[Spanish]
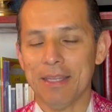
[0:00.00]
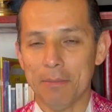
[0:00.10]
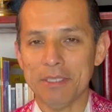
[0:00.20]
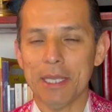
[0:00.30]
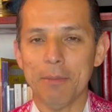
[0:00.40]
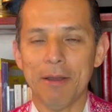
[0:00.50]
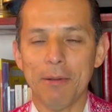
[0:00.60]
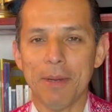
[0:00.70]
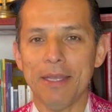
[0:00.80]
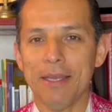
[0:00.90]
también se llamaba
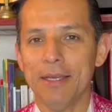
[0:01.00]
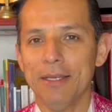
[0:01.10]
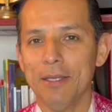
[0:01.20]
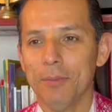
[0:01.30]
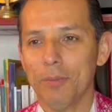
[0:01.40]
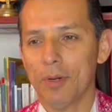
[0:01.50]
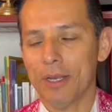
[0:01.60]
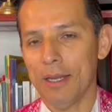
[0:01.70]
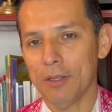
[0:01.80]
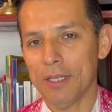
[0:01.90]
María,
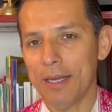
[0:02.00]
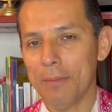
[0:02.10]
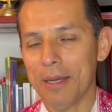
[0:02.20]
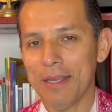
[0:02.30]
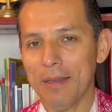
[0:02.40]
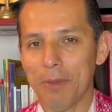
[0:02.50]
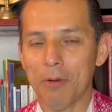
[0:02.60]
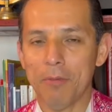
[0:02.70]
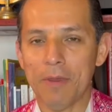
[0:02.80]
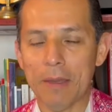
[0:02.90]
porque la otra era María,
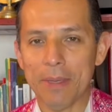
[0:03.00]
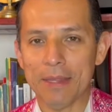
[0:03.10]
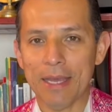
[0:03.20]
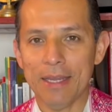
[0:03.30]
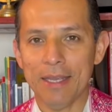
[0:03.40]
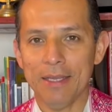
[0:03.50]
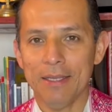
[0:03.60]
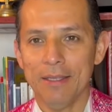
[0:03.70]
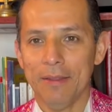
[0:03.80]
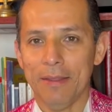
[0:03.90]
pero vivía en Betania,
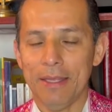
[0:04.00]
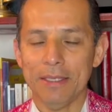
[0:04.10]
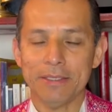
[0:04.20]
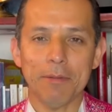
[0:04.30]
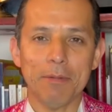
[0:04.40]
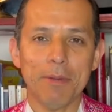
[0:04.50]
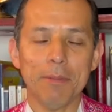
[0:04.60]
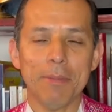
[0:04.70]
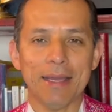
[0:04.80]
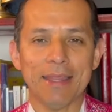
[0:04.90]
y esta vive
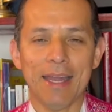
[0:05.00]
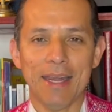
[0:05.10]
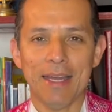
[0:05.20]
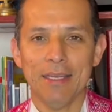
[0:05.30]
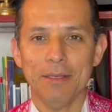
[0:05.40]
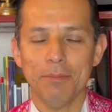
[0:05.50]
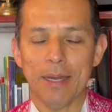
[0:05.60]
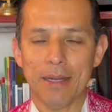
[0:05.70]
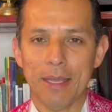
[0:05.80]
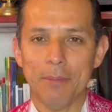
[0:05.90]
en Magdala,
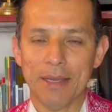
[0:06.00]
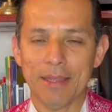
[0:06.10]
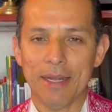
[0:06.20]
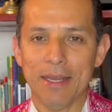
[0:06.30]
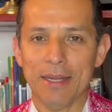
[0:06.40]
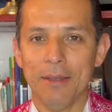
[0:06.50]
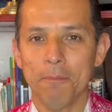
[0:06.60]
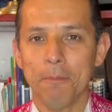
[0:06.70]
María Magdalena.